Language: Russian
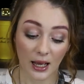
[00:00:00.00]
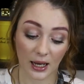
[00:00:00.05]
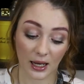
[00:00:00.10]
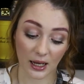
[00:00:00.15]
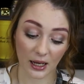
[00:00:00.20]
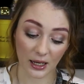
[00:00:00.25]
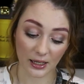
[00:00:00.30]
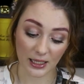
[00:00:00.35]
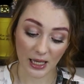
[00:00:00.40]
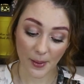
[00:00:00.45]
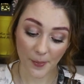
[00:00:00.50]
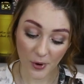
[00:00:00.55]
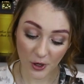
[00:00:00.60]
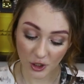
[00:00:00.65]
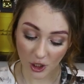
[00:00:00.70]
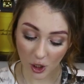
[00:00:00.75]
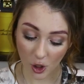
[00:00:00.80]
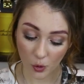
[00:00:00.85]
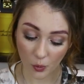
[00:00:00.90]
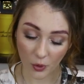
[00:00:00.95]
А, я,
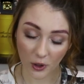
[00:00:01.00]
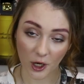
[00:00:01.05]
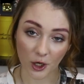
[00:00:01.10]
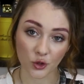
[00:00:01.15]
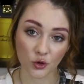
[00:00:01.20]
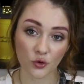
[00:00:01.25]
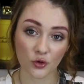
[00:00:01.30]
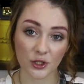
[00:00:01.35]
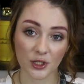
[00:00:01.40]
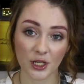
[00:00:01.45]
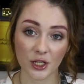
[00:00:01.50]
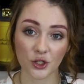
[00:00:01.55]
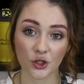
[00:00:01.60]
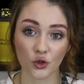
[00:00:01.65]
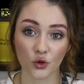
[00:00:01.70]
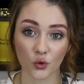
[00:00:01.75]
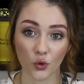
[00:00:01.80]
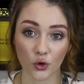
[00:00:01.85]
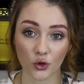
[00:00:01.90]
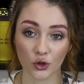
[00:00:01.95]
пожалуй, покажу здесь
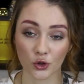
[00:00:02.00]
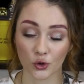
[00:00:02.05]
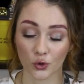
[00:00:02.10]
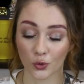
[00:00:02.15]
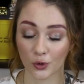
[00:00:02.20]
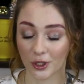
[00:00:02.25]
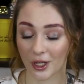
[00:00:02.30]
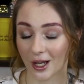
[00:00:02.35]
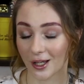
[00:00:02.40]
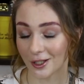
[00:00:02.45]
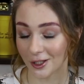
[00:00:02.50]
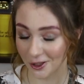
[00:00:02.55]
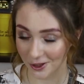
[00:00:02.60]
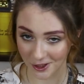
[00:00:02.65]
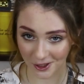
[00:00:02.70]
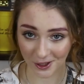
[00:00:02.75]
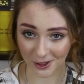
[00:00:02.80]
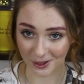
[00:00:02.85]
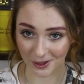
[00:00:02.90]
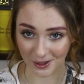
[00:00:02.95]
то, что я не
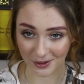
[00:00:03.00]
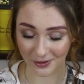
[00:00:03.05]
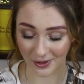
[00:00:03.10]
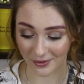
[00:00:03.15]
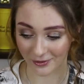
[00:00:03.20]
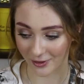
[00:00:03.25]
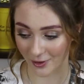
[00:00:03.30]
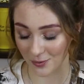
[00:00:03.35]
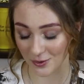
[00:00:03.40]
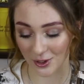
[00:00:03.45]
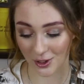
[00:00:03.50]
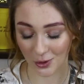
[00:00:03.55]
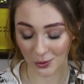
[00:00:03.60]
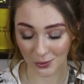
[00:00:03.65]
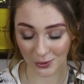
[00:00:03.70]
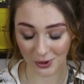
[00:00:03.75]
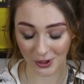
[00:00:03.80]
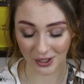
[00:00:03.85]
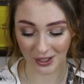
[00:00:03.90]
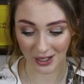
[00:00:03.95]
тыкала вам в
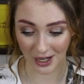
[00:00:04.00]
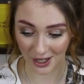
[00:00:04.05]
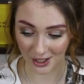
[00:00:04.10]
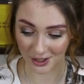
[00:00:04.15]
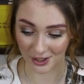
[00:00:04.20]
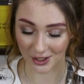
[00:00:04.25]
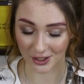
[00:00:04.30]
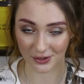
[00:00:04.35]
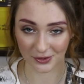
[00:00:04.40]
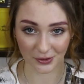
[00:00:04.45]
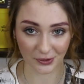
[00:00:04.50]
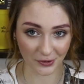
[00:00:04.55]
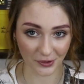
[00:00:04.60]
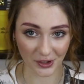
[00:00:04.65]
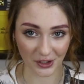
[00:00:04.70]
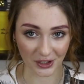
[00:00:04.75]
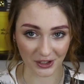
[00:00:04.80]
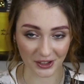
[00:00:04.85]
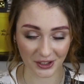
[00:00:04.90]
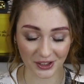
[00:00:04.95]
абсолютно каждых
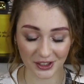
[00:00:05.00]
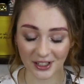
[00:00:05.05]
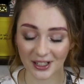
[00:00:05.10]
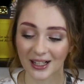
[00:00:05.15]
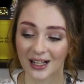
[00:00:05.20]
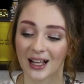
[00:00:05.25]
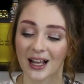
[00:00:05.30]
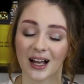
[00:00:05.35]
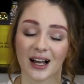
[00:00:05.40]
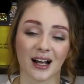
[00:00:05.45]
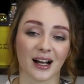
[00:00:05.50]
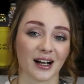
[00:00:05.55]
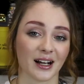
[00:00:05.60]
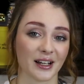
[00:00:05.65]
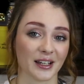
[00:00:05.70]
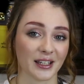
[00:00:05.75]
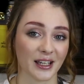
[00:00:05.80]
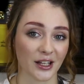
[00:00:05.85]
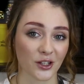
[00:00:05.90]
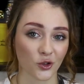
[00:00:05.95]
фаворитах.
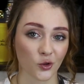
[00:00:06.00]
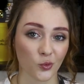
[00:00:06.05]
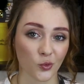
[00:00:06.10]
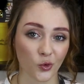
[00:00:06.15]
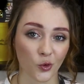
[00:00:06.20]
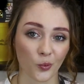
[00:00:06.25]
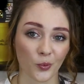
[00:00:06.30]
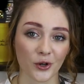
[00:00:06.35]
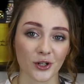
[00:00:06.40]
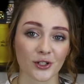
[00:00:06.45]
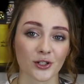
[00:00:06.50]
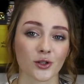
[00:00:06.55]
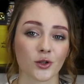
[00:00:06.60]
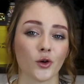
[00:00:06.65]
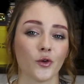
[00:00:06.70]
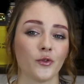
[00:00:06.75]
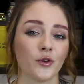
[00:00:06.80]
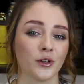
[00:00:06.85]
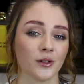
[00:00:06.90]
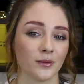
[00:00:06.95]
А, я думаю, при
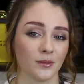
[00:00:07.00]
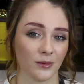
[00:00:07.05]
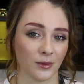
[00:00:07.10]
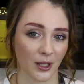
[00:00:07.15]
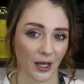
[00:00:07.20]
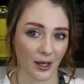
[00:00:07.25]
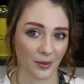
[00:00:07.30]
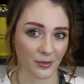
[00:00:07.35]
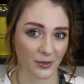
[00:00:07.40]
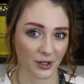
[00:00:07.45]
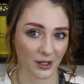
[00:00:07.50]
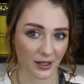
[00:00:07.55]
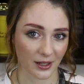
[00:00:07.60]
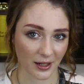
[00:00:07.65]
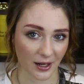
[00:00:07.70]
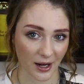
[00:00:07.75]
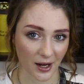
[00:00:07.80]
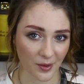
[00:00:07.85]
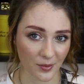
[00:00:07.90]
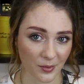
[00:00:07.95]
слове Lime
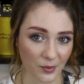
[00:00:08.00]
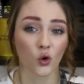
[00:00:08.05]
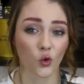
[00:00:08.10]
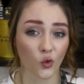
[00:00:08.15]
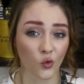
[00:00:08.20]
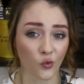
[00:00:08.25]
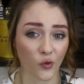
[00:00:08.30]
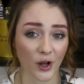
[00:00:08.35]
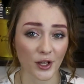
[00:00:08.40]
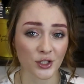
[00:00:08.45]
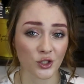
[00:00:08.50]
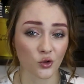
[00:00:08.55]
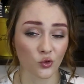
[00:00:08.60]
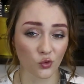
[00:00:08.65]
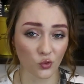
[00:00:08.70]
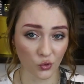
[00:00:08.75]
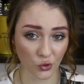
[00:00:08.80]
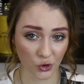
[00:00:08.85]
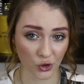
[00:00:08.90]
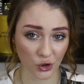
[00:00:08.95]
Crime у вас
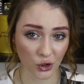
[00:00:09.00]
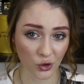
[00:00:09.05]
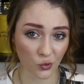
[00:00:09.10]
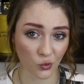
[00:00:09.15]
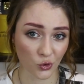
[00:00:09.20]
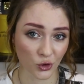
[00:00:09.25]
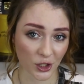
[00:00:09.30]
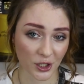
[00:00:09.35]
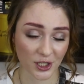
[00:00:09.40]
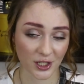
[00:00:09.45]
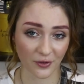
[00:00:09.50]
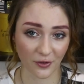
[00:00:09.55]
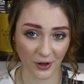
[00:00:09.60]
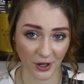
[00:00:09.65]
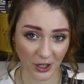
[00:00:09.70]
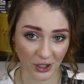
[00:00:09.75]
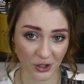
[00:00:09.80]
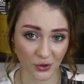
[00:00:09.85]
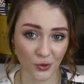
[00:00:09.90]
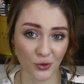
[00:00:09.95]
уши уже
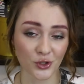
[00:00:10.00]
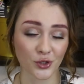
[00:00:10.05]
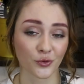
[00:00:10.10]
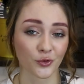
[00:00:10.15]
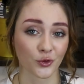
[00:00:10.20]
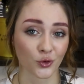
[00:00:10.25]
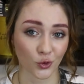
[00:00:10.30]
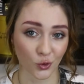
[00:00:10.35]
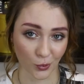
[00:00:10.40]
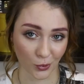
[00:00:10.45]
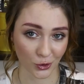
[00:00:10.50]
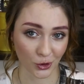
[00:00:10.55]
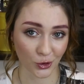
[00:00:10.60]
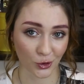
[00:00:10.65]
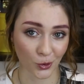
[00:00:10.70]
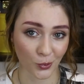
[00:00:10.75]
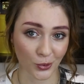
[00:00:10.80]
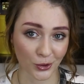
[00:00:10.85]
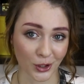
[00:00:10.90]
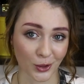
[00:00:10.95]
заворачиваются в
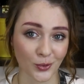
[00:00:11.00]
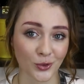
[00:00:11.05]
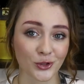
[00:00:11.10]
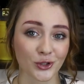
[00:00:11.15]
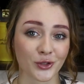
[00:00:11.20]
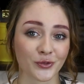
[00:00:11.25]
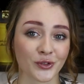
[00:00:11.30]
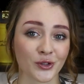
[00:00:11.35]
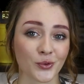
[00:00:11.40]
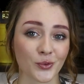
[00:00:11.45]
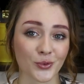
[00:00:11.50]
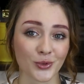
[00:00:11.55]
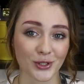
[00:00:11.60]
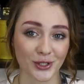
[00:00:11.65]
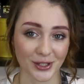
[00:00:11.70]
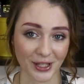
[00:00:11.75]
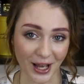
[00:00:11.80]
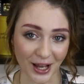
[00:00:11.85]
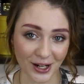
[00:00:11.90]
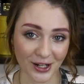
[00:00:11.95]
трубочку, потому что вы
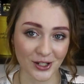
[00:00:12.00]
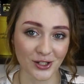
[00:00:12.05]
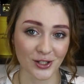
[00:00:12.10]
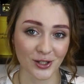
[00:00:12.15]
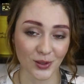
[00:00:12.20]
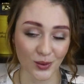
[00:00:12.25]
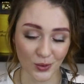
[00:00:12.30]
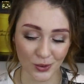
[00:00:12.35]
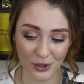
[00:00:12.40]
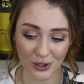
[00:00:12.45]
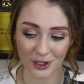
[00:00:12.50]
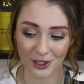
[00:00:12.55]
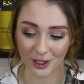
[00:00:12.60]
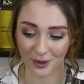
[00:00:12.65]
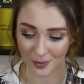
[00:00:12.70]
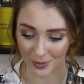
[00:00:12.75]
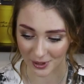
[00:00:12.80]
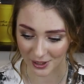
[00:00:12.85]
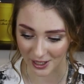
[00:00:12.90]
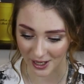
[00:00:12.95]
устали слушать
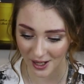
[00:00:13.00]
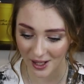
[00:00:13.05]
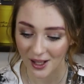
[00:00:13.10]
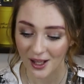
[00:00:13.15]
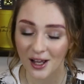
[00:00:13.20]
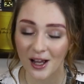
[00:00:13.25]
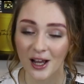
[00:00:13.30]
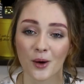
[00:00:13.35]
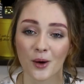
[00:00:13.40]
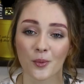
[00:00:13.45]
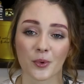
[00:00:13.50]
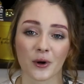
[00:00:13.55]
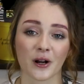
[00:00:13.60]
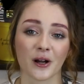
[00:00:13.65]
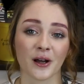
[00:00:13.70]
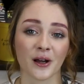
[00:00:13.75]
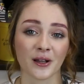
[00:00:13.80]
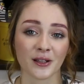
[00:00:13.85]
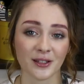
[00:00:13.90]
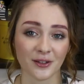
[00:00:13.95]
от меня
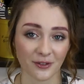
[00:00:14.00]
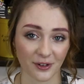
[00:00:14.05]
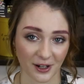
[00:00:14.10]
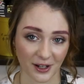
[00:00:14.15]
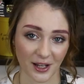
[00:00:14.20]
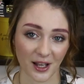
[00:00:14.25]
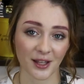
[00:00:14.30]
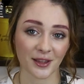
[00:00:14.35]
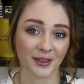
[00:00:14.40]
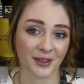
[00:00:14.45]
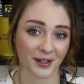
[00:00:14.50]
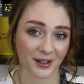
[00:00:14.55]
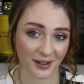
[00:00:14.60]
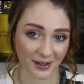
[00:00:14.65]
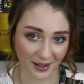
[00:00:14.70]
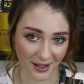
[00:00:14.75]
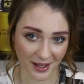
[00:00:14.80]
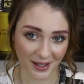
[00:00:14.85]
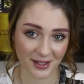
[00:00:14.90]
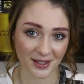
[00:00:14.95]
про невероятно
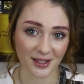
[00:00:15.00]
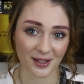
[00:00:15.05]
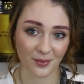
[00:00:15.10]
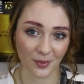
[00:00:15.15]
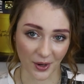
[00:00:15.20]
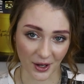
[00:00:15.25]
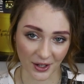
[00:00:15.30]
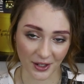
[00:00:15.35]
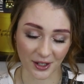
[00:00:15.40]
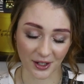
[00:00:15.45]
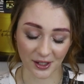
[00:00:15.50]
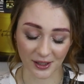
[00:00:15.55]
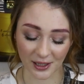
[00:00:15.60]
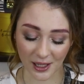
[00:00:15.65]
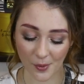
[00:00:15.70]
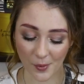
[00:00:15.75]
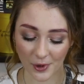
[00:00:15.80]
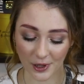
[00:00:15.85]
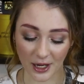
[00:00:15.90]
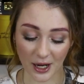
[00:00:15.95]
классный маркер от
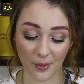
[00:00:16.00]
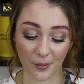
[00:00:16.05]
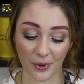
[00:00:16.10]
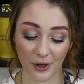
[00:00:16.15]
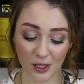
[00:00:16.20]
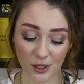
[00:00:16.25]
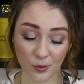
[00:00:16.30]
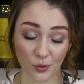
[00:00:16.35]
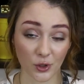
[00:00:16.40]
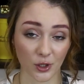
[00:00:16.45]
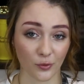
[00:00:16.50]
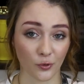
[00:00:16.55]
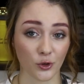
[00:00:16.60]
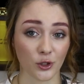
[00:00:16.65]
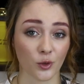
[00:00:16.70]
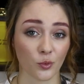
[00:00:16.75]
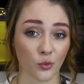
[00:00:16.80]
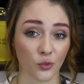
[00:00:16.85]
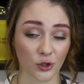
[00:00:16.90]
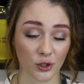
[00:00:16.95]
Lime Crime, поэтому его
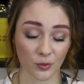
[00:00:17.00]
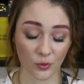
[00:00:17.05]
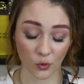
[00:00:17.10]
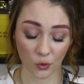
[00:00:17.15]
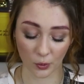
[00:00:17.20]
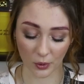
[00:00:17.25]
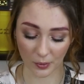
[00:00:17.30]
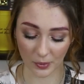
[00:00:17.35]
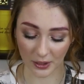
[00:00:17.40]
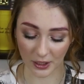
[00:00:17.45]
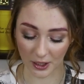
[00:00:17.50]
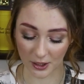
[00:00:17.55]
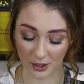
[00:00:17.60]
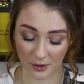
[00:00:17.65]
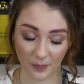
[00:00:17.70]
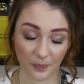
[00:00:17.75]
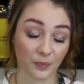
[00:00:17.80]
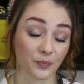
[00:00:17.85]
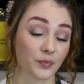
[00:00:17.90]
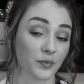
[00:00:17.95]
не будем
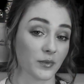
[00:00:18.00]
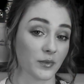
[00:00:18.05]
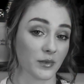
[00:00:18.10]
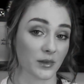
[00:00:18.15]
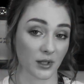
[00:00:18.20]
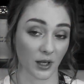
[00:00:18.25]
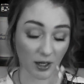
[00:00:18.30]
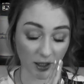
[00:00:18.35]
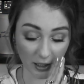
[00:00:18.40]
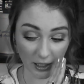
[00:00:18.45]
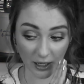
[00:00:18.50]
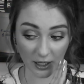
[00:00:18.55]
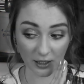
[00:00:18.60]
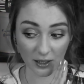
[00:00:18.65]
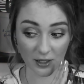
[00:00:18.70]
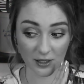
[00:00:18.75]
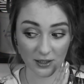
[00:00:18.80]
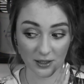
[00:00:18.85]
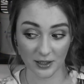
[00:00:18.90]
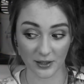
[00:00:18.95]
упоминать. Как я
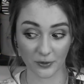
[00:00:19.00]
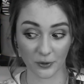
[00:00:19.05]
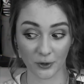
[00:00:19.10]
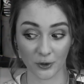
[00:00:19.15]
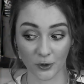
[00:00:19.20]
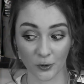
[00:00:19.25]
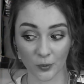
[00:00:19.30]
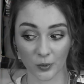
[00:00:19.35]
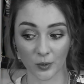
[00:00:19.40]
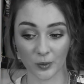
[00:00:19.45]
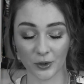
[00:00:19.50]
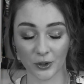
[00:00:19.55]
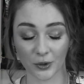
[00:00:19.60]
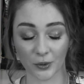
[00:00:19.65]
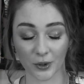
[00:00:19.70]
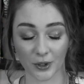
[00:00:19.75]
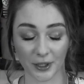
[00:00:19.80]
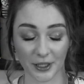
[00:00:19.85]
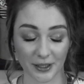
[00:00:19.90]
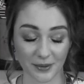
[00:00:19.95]
классно его не
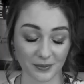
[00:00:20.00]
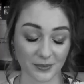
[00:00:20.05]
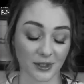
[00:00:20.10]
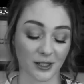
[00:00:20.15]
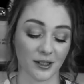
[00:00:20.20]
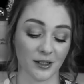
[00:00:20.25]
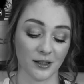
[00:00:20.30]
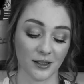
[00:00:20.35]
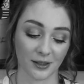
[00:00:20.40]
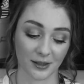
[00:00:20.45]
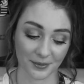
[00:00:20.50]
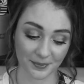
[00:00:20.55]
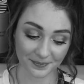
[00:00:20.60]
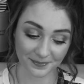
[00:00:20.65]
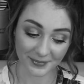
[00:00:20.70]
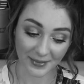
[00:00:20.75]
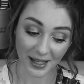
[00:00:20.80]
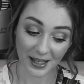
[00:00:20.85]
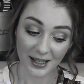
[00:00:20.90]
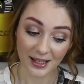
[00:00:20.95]
упомянула, да? Ага.
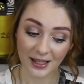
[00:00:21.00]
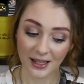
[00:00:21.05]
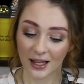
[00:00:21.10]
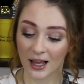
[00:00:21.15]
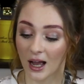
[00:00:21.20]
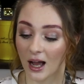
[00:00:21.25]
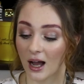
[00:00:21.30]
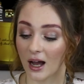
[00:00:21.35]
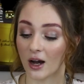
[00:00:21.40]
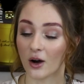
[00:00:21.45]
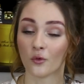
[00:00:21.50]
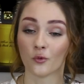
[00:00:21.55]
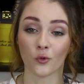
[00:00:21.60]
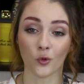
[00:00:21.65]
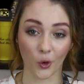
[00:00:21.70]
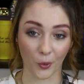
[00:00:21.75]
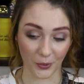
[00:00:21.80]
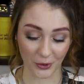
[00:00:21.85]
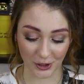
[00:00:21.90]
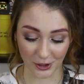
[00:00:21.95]
А, в
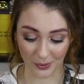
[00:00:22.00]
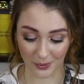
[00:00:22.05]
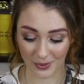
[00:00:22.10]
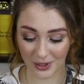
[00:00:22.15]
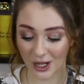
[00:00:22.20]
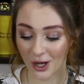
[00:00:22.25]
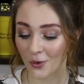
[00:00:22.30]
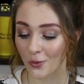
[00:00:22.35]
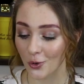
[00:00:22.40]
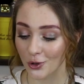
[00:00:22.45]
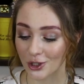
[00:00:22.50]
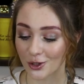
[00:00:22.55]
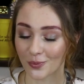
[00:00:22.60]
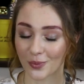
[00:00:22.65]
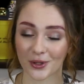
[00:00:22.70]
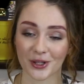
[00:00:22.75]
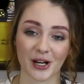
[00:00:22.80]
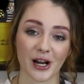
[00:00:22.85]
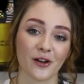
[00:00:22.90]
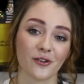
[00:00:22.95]
общем, мне очень
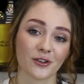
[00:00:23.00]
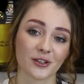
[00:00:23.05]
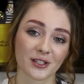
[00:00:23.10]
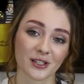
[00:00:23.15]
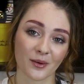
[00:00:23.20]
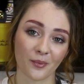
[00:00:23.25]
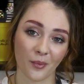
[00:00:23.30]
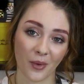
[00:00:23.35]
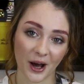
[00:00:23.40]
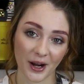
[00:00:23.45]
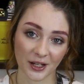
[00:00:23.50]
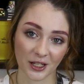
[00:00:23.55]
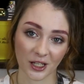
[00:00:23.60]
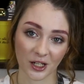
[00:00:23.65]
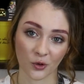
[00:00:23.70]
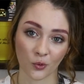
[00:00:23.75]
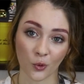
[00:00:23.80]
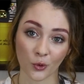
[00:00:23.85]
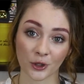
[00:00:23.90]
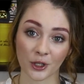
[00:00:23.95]
понравился
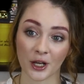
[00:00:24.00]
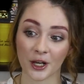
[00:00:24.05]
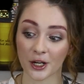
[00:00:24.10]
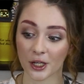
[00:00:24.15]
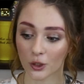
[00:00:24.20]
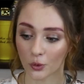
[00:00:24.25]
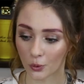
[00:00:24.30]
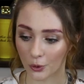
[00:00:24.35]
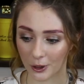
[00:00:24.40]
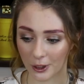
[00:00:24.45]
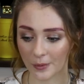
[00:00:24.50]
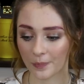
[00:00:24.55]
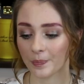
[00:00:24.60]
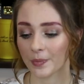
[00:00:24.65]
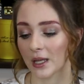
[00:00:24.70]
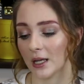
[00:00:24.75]
маркер от Рилуи.